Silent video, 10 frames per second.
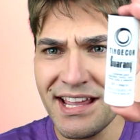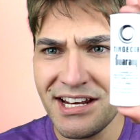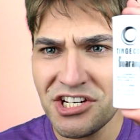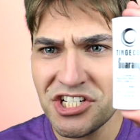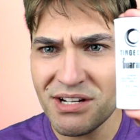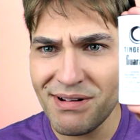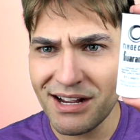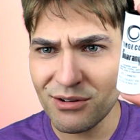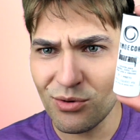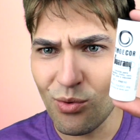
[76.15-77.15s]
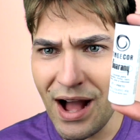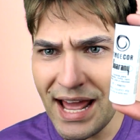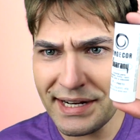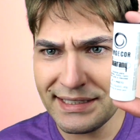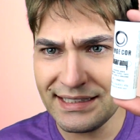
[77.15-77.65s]
Ele chama
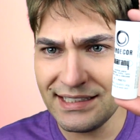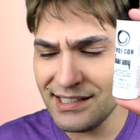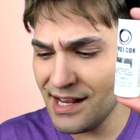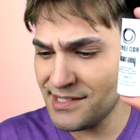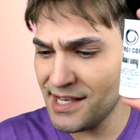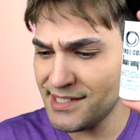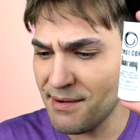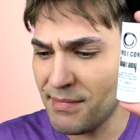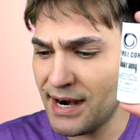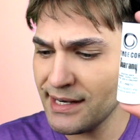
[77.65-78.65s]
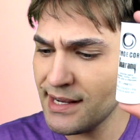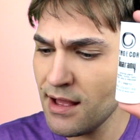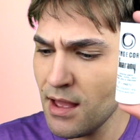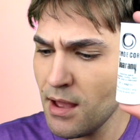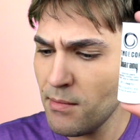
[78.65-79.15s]
Guarani, nem sei se é
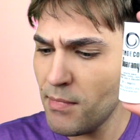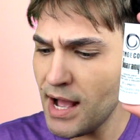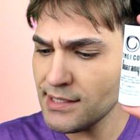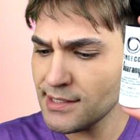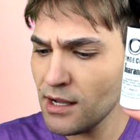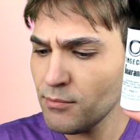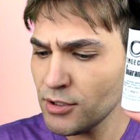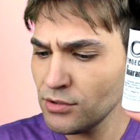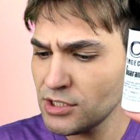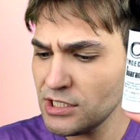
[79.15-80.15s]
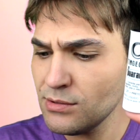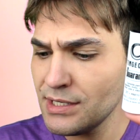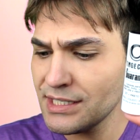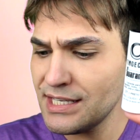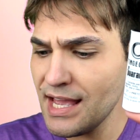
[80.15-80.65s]
marca, mas é um
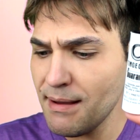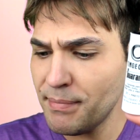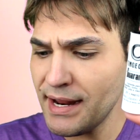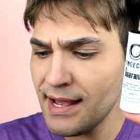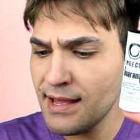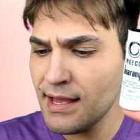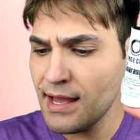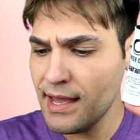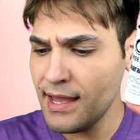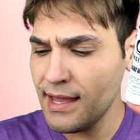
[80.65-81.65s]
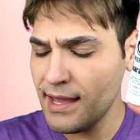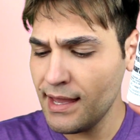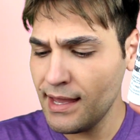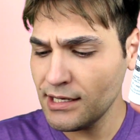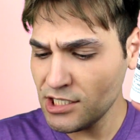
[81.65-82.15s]
produtinho que é para
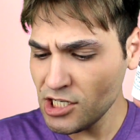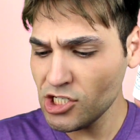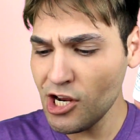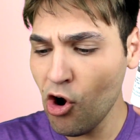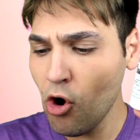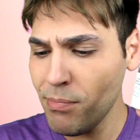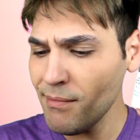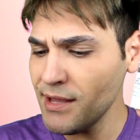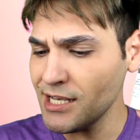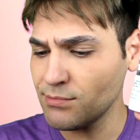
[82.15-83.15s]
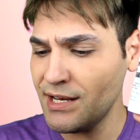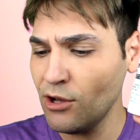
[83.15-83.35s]
é, tingir roupa mesmo.